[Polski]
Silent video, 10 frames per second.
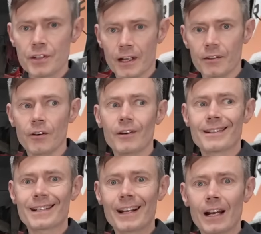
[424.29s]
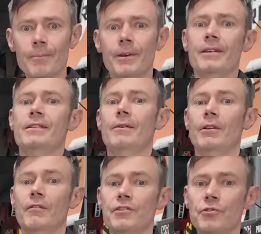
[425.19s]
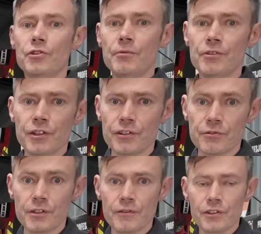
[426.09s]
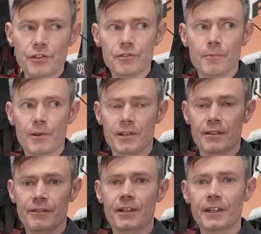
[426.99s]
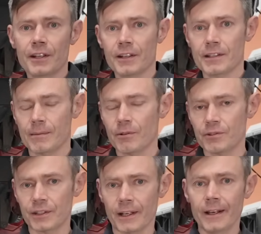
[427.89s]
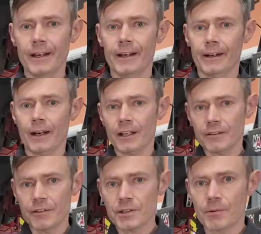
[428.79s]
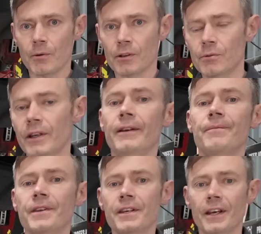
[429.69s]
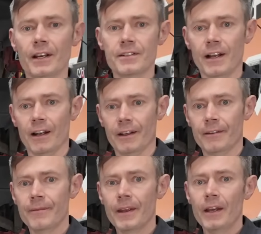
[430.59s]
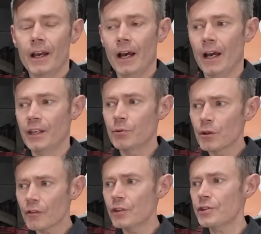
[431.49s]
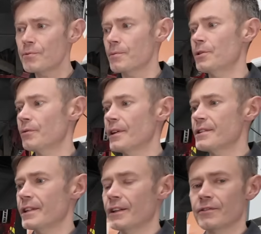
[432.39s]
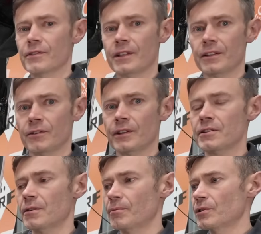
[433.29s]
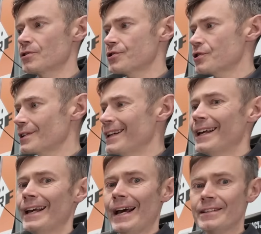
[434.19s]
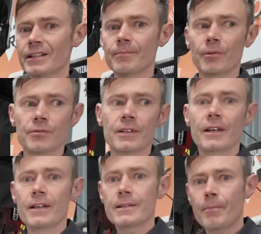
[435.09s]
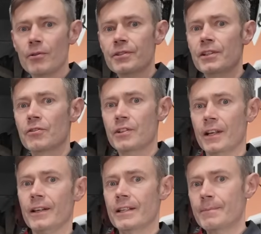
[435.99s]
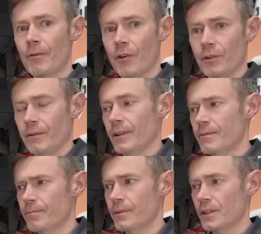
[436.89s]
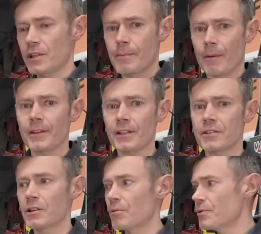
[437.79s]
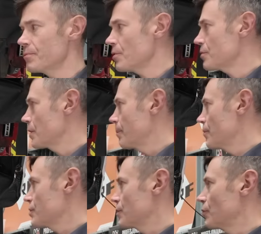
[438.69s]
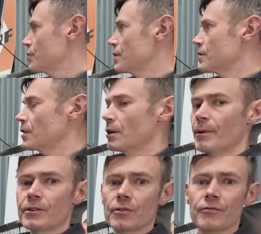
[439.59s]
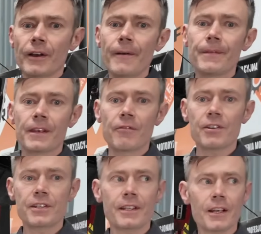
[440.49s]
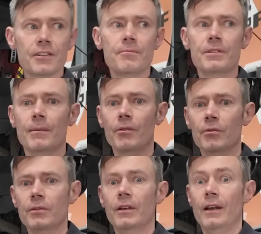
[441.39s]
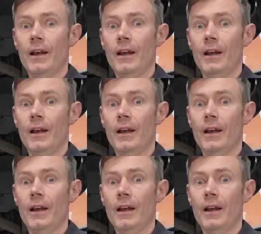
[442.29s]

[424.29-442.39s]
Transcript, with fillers: na to, że najlepiej jest naładować do 80-90%, wtedy kiedy ten samochód się relatywnie szybko ładuje i jechać dalej. E, I udowodniliśmy sobie tą tezę jadąc ostatnio testą Model 3 SR Plus z Polski do Czech i z powrotem. Tam, jeżeli pamiętacie, zrobiliśmy troszeczkę powyżej 2000 km i właśnie tak żeśmy samochód